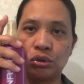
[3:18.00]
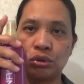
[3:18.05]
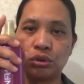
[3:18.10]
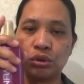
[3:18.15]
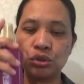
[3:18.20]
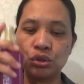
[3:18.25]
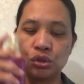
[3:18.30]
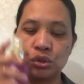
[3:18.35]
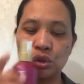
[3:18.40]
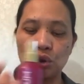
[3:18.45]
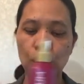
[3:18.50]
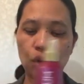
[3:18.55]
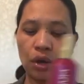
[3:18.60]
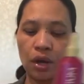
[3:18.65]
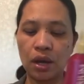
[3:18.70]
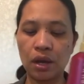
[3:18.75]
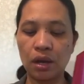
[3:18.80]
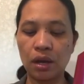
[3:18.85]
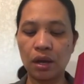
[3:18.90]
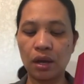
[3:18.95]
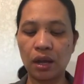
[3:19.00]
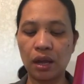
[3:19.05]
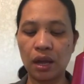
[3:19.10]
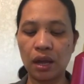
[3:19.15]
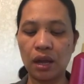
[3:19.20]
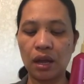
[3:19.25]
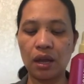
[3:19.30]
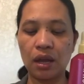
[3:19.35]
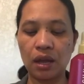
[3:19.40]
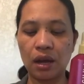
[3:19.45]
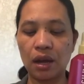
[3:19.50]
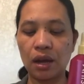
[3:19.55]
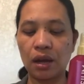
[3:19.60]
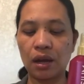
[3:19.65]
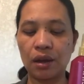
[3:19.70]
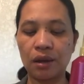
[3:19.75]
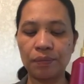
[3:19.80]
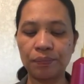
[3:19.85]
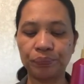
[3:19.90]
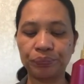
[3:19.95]
So,
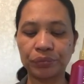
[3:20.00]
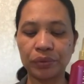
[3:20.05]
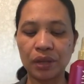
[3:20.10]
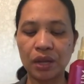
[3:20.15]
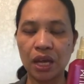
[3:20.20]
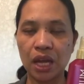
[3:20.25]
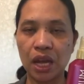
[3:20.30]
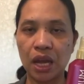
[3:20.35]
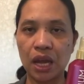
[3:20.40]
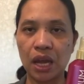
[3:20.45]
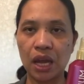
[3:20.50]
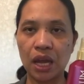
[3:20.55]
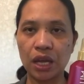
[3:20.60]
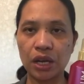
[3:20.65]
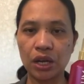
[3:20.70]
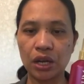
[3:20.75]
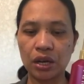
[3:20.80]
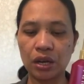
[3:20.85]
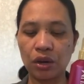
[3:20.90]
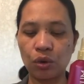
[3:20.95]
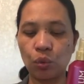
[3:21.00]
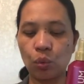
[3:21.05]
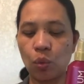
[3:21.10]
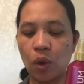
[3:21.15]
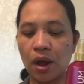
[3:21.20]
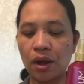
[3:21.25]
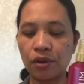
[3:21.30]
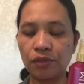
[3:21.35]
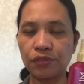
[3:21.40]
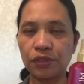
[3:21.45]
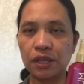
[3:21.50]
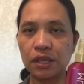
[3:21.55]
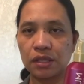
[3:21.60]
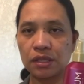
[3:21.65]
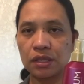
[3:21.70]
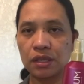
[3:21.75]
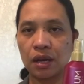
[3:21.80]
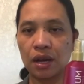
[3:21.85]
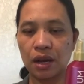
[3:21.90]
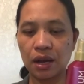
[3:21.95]
um, either one of these
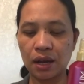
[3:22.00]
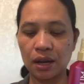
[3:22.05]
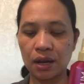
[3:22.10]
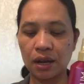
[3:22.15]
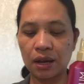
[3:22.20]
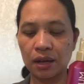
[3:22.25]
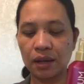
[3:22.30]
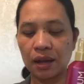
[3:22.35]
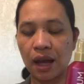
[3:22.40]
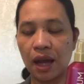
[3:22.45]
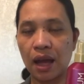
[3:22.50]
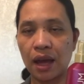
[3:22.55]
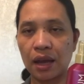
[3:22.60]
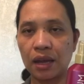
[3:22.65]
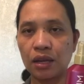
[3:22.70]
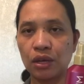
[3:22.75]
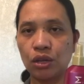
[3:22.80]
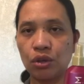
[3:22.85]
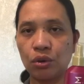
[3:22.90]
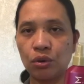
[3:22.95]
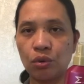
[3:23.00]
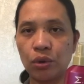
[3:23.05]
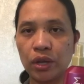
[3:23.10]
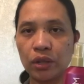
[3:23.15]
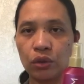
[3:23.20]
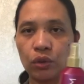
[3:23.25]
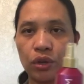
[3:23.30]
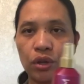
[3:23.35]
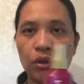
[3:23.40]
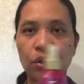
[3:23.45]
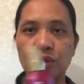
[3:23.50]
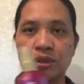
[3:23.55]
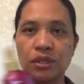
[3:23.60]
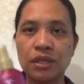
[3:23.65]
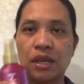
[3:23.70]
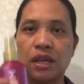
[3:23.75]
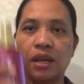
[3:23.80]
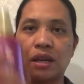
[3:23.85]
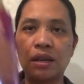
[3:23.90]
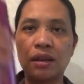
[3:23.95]
uh, kind you're going to use,
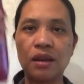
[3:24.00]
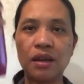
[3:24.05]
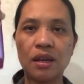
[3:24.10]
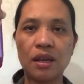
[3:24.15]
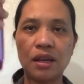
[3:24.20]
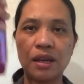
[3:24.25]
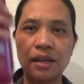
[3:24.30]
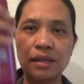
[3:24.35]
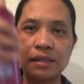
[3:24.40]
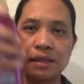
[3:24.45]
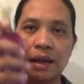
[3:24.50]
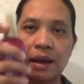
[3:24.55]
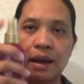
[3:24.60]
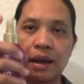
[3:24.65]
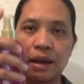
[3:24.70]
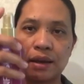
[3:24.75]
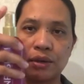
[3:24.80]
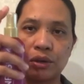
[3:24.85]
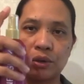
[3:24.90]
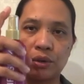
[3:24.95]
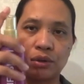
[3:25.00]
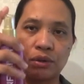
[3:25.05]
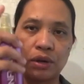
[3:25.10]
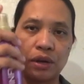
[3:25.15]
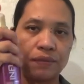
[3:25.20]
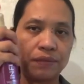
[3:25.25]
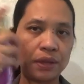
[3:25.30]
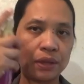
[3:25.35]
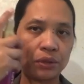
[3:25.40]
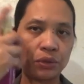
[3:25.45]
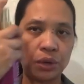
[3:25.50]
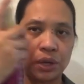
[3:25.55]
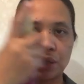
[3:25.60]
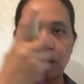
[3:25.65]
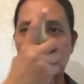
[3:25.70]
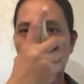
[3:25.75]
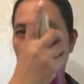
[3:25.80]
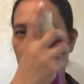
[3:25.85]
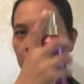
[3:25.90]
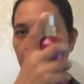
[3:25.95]
then isa lang yung live-in
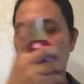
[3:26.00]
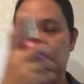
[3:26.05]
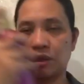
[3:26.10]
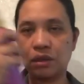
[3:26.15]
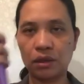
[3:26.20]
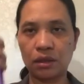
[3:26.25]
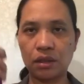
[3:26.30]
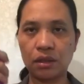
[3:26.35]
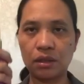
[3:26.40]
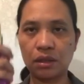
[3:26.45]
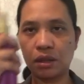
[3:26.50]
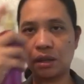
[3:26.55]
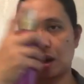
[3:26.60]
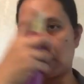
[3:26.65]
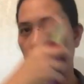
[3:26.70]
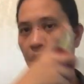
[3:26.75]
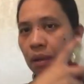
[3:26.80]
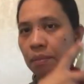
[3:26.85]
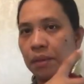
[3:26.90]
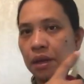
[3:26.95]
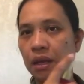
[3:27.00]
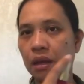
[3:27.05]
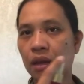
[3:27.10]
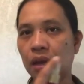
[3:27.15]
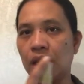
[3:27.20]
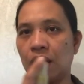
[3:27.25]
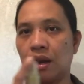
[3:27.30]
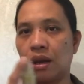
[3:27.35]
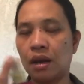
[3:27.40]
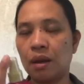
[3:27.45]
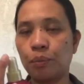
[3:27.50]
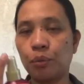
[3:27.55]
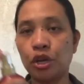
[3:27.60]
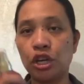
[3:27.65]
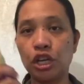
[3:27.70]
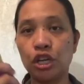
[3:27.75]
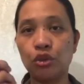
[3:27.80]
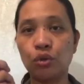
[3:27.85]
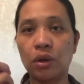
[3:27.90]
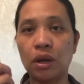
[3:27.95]
treatment na gamit na pwede
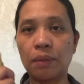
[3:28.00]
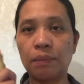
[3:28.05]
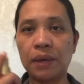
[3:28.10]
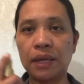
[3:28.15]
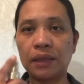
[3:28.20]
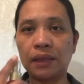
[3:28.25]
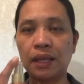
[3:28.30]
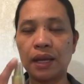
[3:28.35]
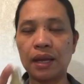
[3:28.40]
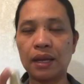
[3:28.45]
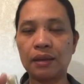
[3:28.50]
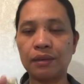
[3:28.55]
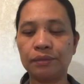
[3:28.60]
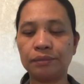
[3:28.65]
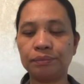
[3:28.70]
nyong gamitin.